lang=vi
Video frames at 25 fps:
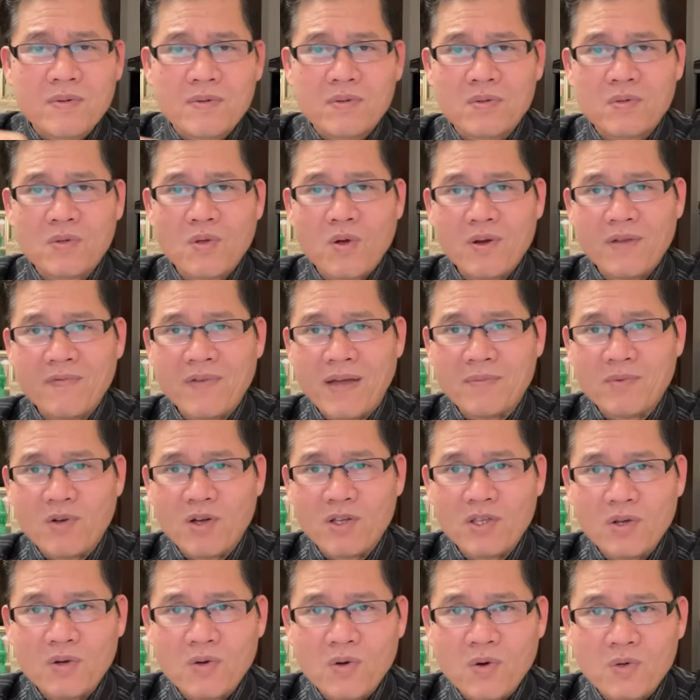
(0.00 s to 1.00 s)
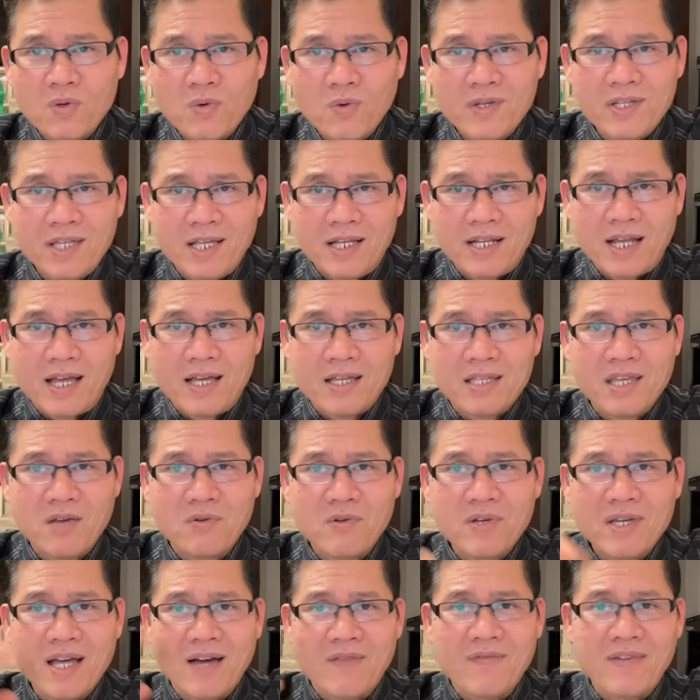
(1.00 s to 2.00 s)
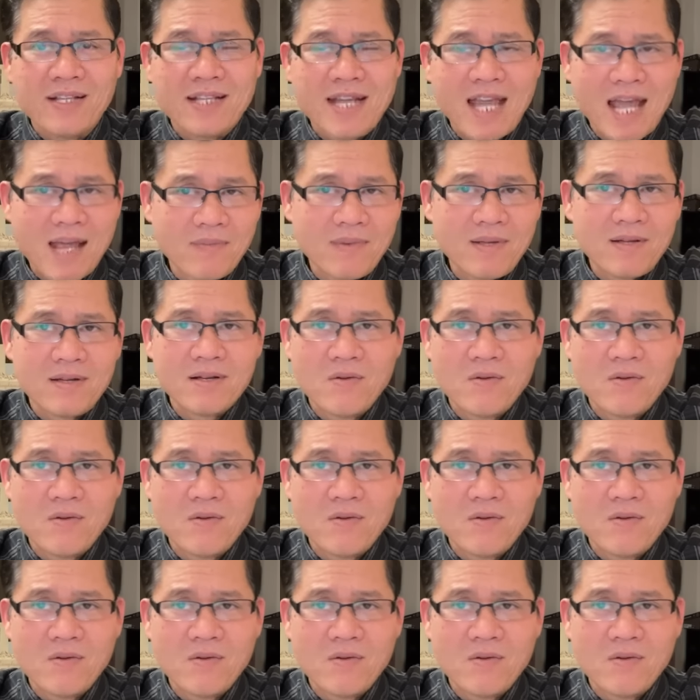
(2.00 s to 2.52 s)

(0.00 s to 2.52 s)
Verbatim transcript: tôi phạm nói cho cô chú anh chị là nhiều khi ở việt nam đó,